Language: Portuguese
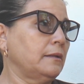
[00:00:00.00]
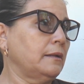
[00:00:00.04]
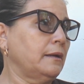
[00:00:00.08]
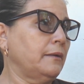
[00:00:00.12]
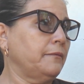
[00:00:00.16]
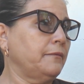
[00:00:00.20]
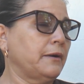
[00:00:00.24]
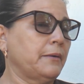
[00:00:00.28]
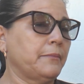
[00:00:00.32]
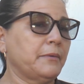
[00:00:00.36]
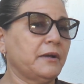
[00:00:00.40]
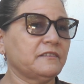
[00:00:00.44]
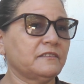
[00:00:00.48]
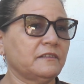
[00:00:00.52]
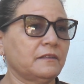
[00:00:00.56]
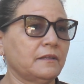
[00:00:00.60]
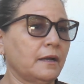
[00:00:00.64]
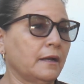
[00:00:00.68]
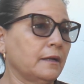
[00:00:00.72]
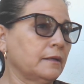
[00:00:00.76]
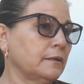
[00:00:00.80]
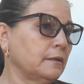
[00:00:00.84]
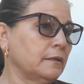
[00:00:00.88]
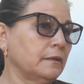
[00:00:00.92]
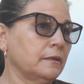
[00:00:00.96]
na farmácia
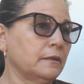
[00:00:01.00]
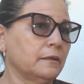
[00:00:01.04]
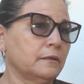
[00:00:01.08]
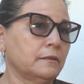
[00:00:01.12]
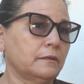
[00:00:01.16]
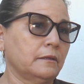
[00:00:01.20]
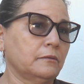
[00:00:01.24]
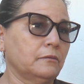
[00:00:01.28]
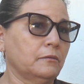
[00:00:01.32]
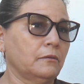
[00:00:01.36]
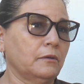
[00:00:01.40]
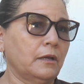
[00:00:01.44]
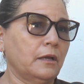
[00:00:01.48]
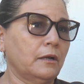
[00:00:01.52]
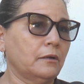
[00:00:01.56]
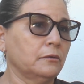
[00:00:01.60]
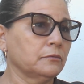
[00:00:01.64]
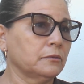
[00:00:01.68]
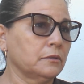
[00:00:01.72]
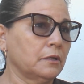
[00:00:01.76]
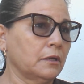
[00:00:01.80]
da Rita, no Leão